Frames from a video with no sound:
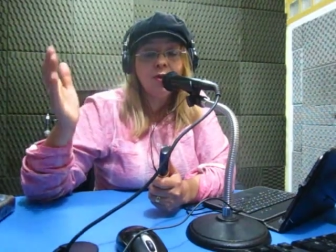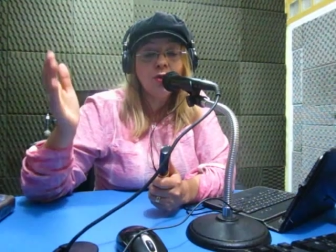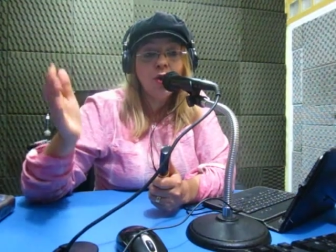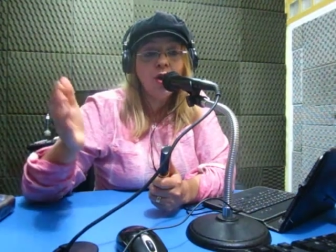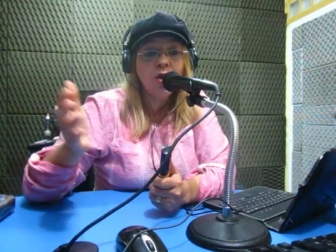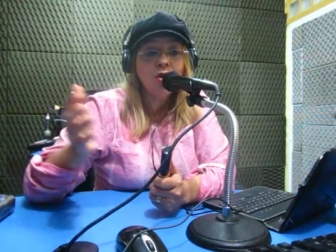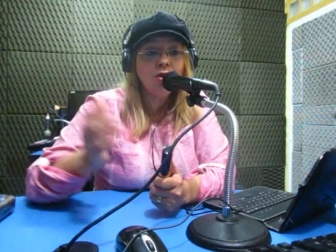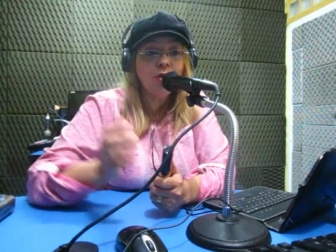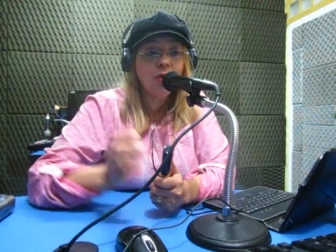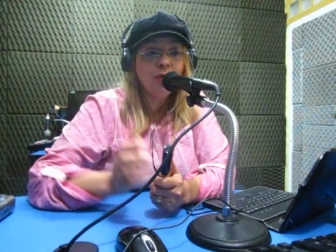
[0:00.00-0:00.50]
de
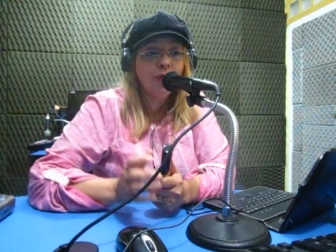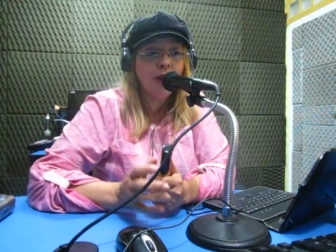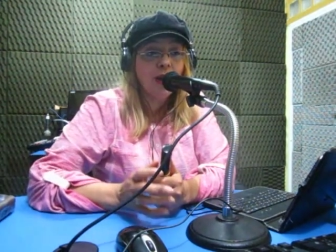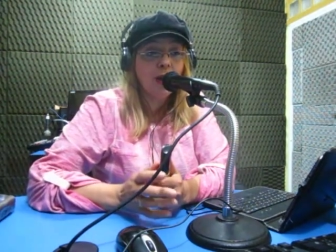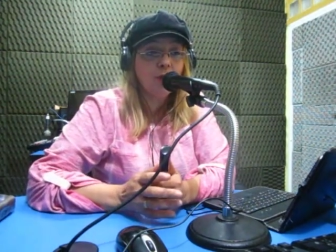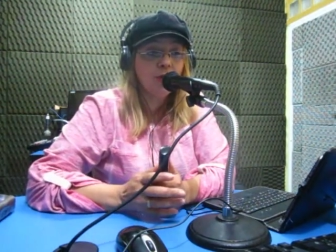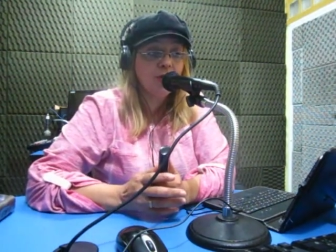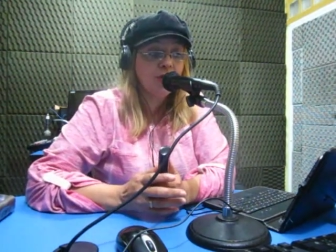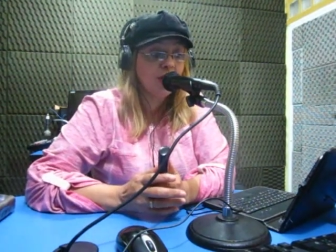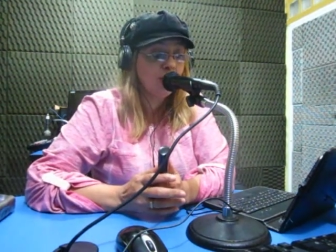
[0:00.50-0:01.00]
nós
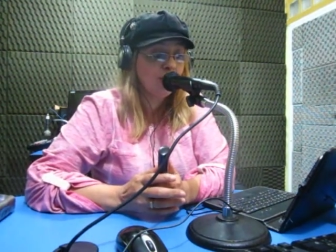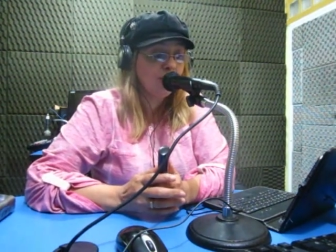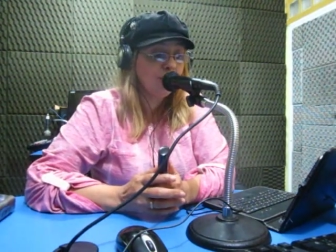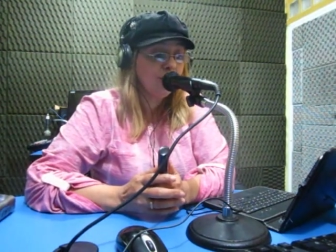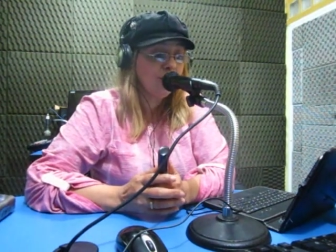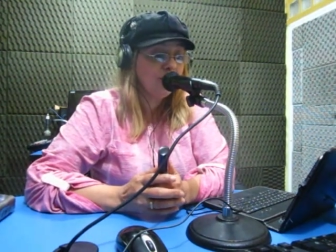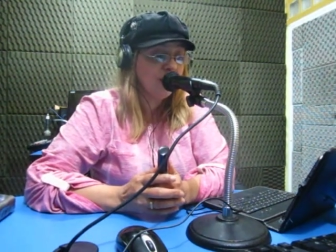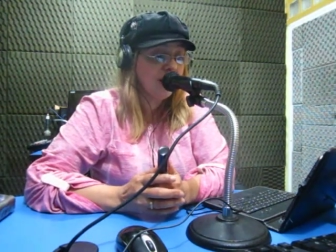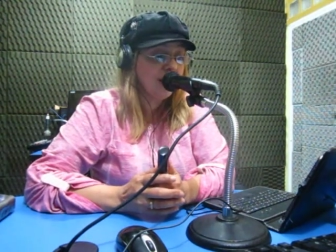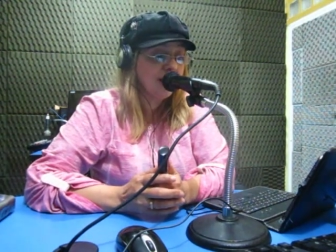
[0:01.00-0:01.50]
sofremos
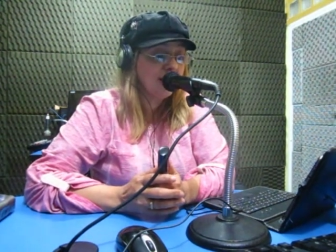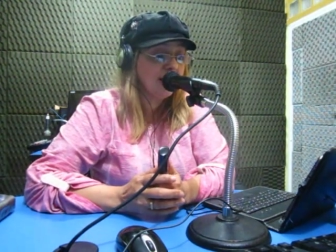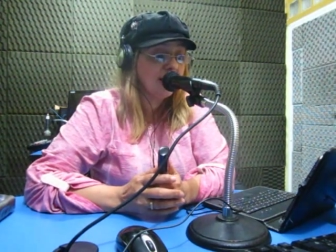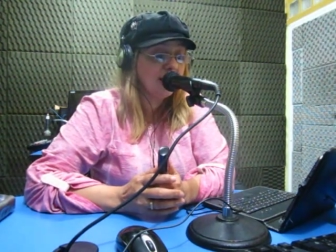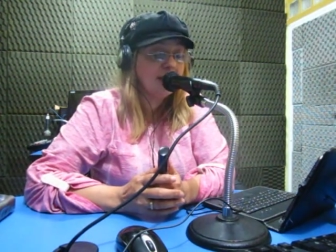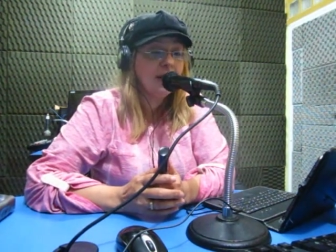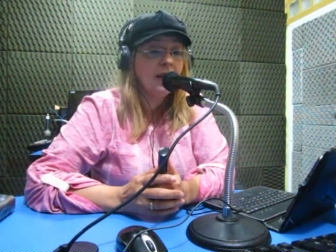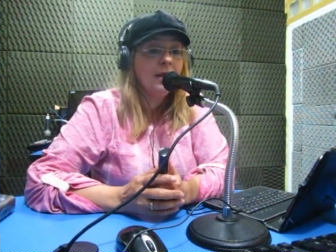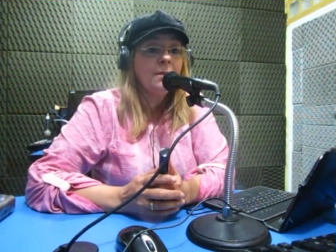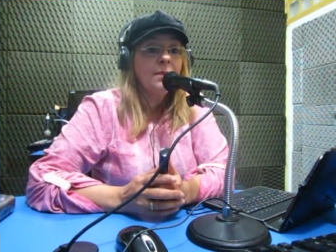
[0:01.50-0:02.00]

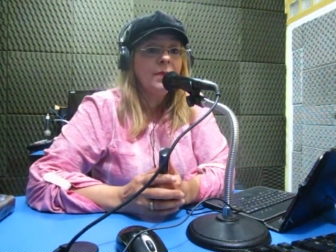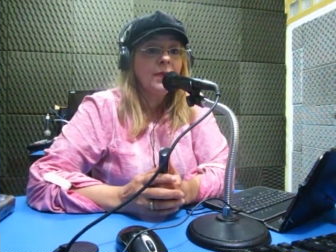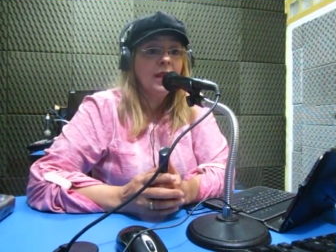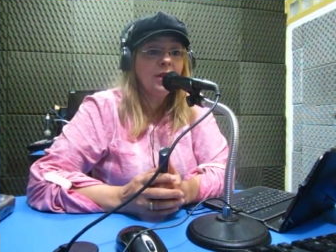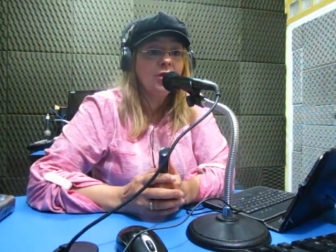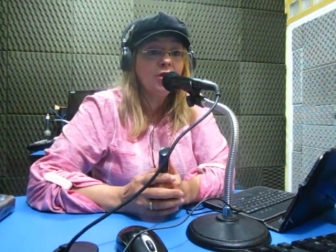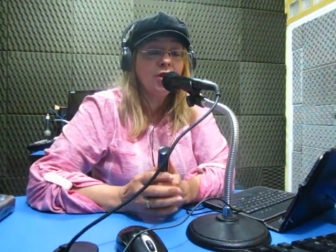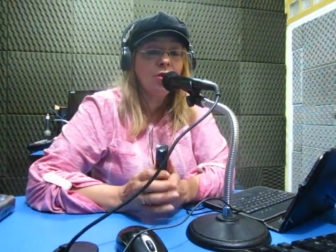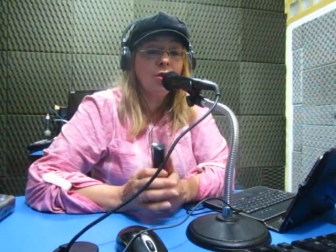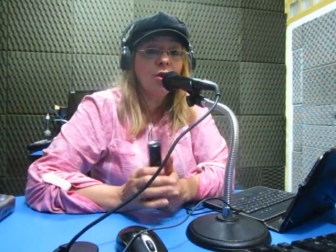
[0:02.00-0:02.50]
injustiças
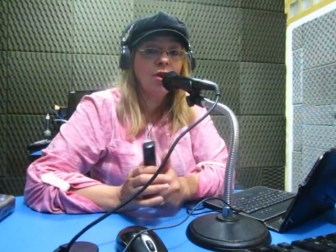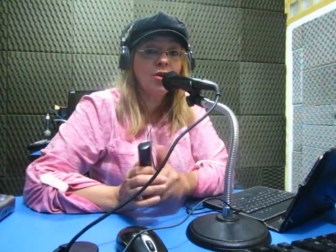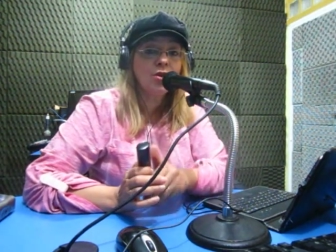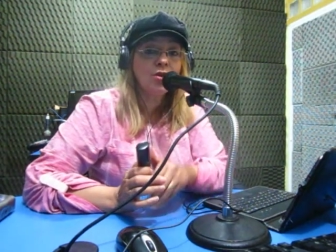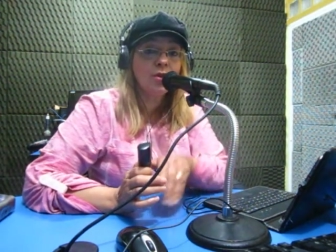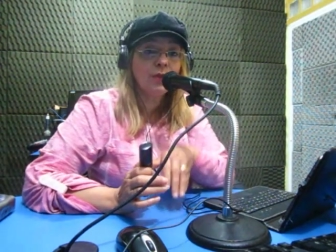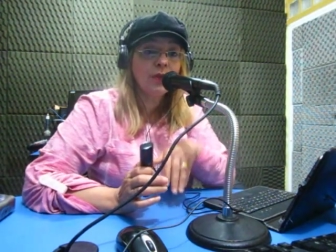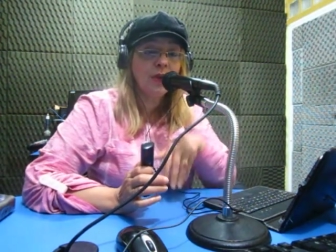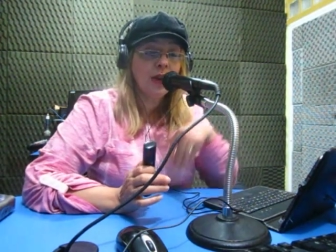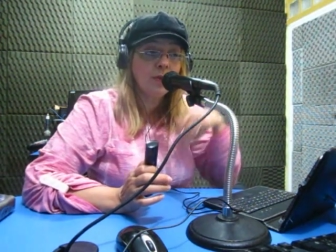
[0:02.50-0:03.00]
e de nós
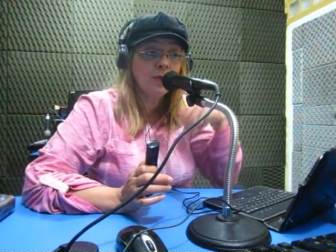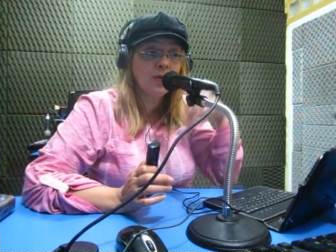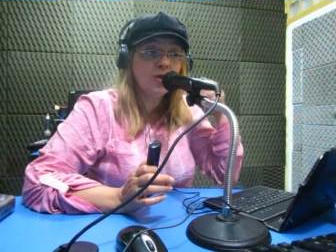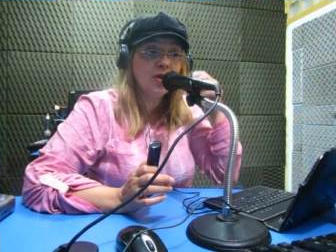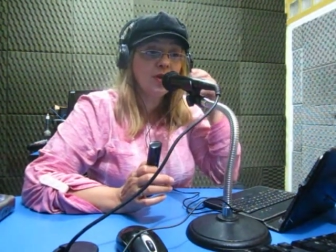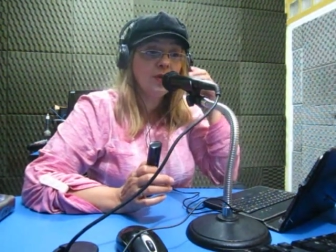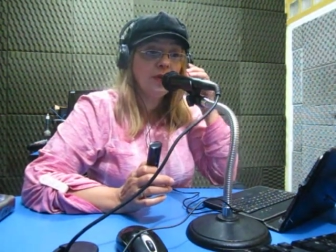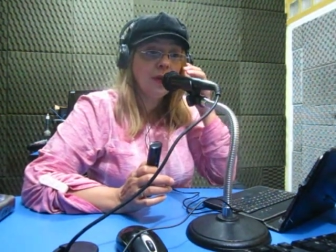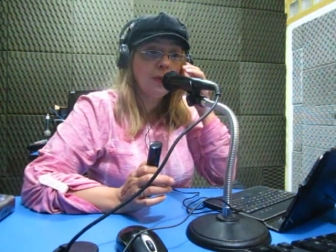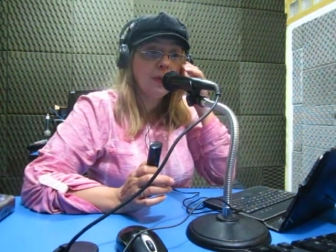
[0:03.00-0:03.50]
sofremos
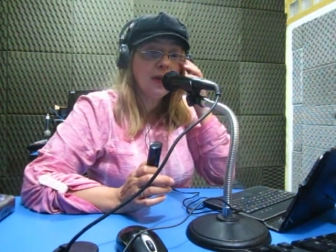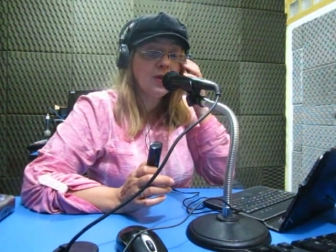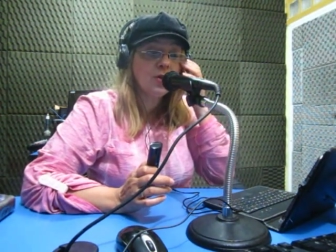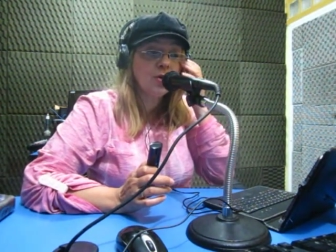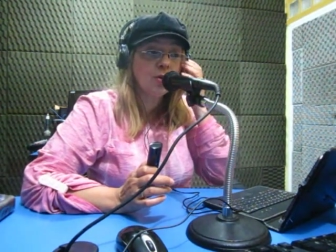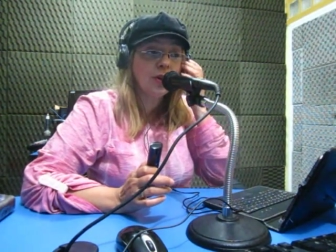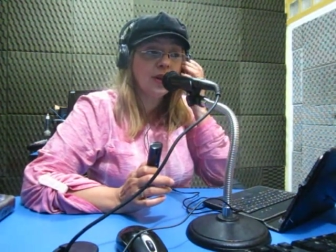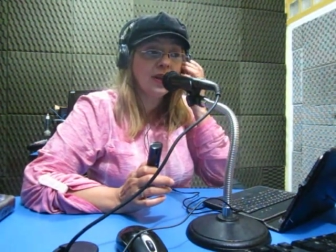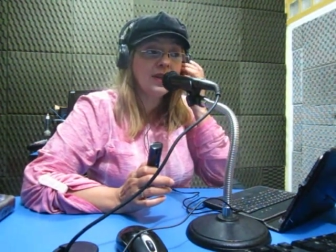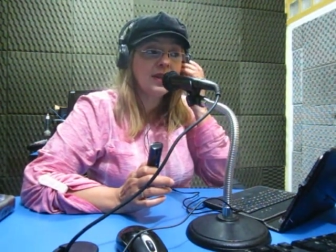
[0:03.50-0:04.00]

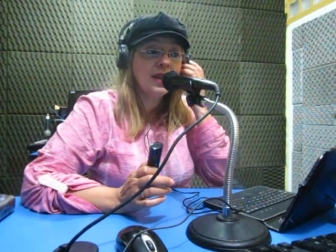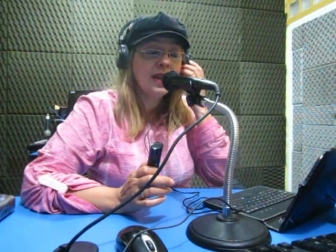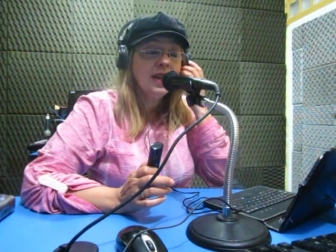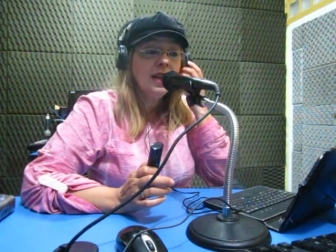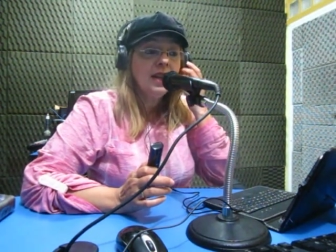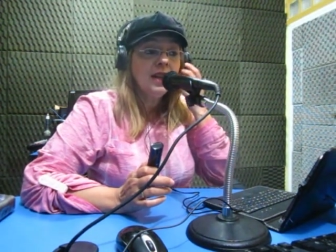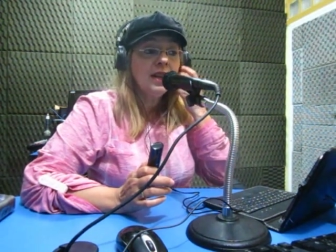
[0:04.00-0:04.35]
difamações.